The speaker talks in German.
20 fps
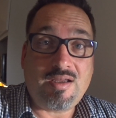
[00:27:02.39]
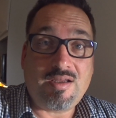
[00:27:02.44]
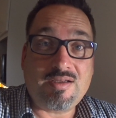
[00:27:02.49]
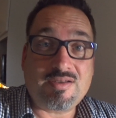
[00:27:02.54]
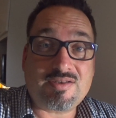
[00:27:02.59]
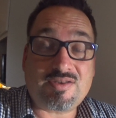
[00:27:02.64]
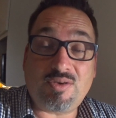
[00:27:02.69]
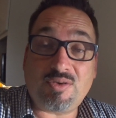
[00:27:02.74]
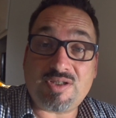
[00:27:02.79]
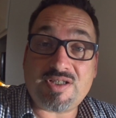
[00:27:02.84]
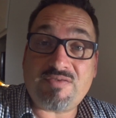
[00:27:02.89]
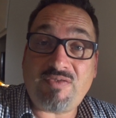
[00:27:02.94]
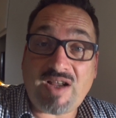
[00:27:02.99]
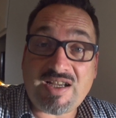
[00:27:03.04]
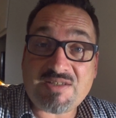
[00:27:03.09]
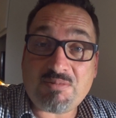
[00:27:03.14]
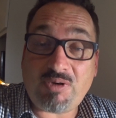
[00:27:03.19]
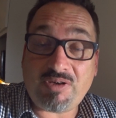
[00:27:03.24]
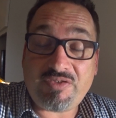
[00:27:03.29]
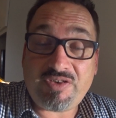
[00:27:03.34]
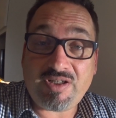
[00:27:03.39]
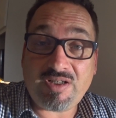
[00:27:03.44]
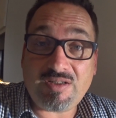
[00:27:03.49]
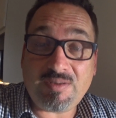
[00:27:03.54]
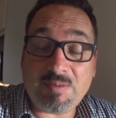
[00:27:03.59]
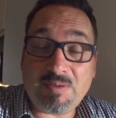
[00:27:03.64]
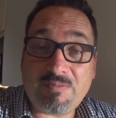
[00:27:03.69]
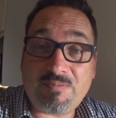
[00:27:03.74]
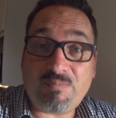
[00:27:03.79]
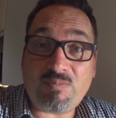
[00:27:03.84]
So, das war's mal wieder.
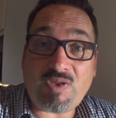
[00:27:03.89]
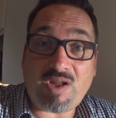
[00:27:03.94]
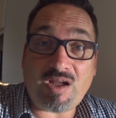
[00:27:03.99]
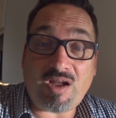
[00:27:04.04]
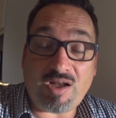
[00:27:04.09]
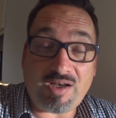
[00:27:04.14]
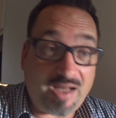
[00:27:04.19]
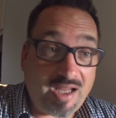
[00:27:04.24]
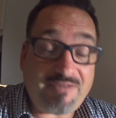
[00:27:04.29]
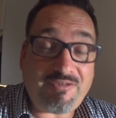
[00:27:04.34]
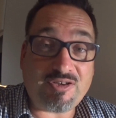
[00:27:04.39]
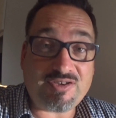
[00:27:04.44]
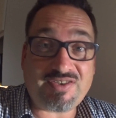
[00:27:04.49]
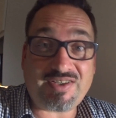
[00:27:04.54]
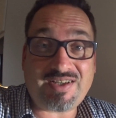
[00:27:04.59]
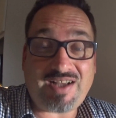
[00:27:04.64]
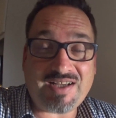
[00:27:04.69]
Live aus der